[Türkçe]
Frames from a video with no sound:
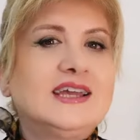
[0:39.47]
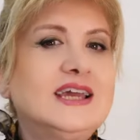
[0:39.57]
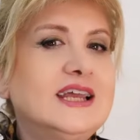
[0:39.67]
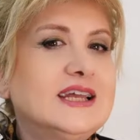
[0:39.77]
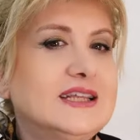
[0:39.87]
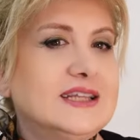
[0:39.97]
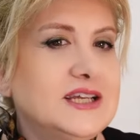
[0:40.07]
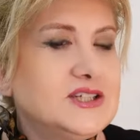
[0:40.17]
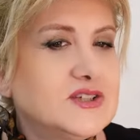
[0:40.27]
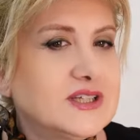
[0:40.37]
gerekli
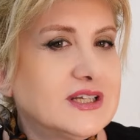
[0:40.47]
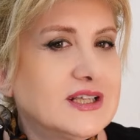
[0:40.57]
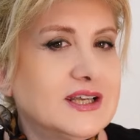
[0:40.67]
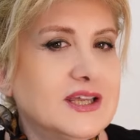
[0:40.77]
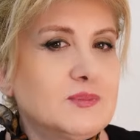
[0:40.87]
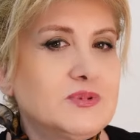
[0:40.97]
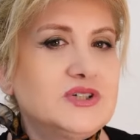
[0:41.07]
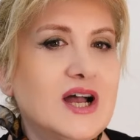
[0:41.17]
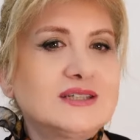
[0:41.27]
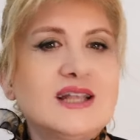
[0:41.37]
değişiklikleri
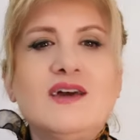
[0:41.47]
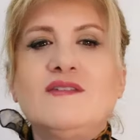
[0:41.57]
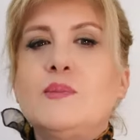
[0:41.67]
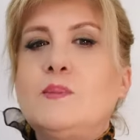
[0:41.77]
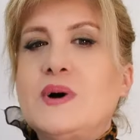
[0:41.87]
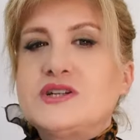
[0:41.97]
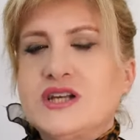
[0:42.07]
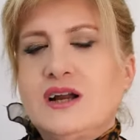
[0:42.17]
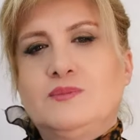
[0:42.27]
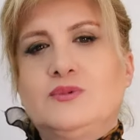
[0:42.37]
yapacağız ve
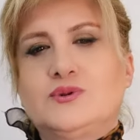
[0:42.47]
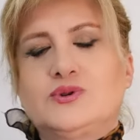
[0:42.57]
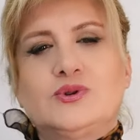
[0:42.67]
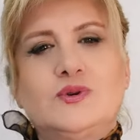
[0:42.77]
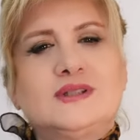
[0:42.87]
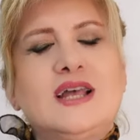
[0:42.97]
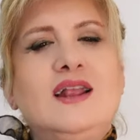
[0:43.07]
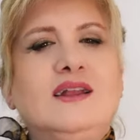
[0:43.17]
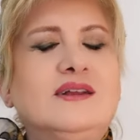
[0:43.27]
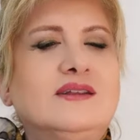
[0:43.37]
Başak Burcu'nun
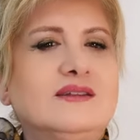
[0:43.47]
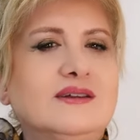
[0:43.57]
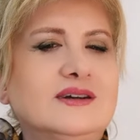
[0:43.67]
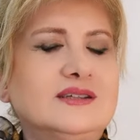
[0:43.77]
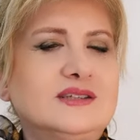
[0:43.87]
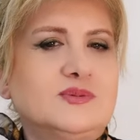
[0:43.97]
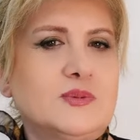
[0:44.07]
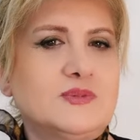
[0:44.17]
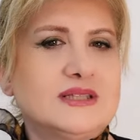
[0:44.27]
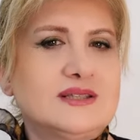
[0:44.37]
özellikle de dikkat
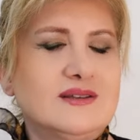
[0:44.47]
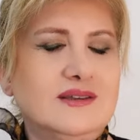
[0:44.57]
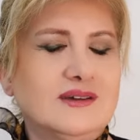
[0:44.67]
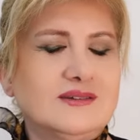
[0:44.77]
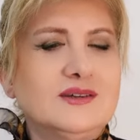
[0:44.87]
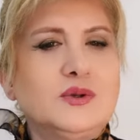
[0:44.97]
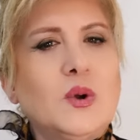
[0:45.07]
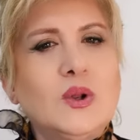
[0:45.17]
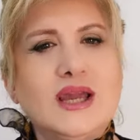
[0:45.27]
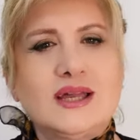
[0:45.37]
etmemiz yanı
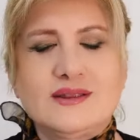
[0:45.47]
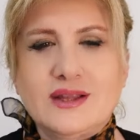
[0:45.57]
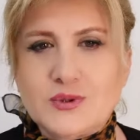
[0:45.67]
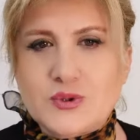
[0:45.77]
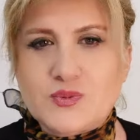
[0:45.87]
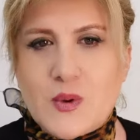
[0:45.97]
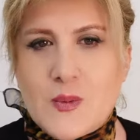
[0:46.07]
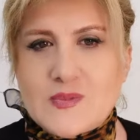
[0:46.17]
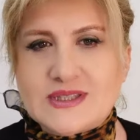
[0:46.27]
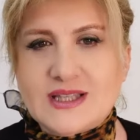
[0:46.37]
gölge yanına
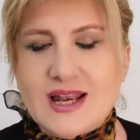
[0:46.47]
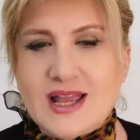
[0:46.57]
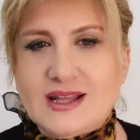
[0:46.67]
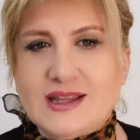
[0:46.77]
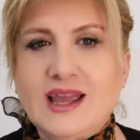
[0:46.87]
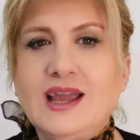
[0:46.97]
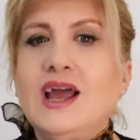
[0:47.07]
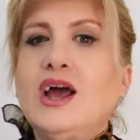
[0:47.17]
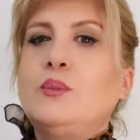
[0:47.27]
düşmememiz gerektiği